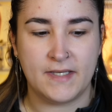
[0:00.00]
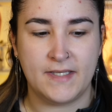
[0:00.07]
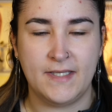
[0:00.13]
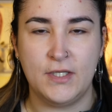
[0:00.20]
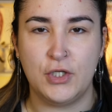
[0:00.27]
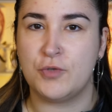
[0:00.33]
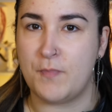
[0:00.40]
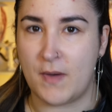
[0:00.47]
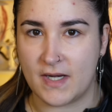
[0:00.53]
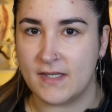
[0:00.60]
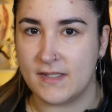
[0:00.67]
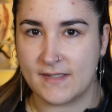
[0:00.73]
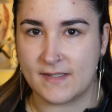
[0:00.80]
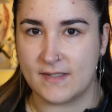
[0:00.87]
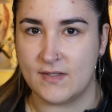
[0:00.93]
die
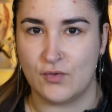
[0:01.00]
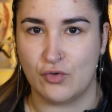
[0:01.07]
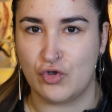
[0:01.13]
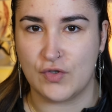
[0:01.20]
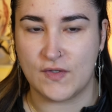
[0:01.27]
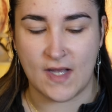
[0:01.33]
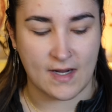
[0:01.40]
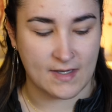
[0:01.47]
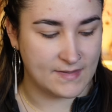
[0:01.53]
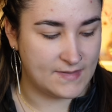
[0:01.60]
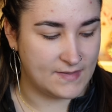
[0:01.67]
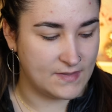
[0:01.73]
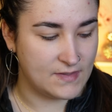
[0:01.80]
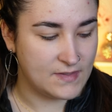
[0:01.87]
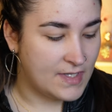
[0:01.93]
spannendsten sozusagen
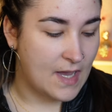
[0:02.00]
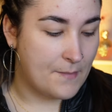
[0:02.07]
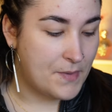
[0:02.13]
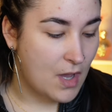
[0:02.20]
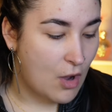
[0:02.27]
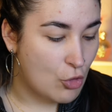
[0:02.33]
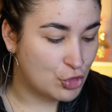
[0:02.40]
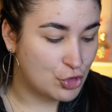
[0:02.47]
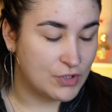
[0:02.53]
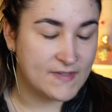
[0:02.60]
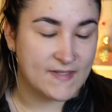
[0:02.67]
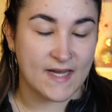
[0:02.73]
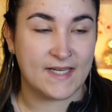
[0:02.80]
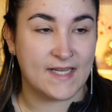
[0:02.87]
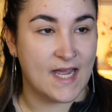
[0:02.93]
sind. Ich habe ja auch schon
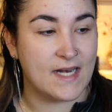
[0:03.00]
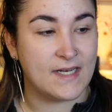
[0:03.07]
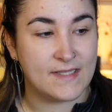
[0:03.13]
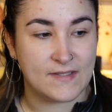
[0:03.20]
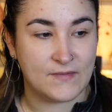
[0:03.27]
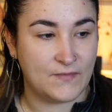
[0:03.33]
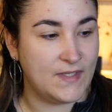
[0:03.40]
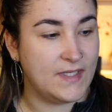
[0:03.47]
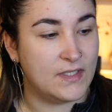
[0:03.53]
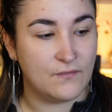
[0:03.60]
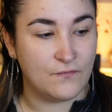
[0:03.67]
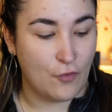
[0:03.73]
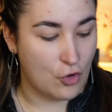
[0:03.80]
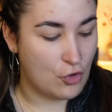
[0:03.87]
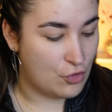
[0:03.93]
seit ganz
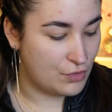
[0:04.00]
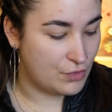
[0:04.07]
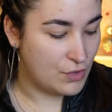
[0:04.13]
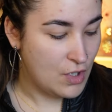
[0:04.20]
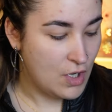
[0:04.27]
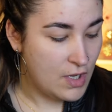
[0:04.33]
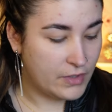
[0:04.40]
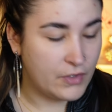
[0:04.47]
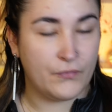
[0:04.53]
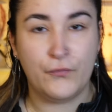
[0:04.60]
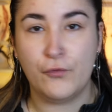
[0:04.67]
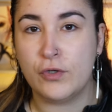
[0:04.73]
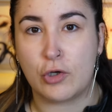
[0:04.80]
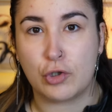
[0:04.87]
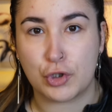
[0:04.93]
vielen Wochen,
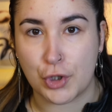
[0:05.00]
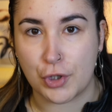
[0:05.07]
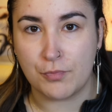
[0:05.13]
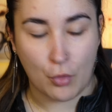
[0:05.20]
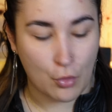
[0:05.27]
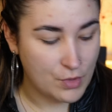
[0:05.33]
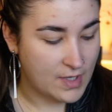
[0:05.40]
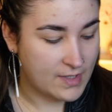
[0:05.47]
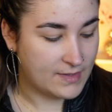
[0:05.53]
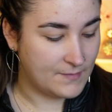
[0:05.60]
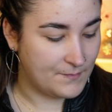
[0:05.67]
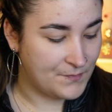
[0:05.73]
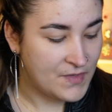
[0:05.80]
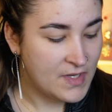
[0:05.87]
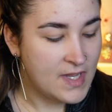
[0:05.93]
gefühlt auch schon
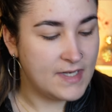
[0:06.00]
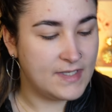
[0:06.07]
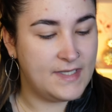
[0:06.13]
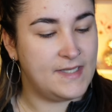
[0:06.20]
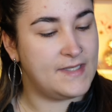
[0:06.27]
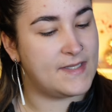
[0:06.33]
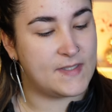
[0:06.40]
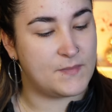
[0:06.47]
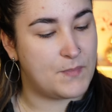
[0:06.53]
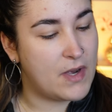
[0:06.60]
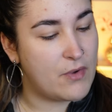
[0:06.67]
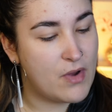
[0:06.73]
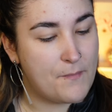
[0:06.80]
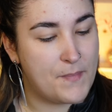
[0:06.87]
Monaten, dieses Barrier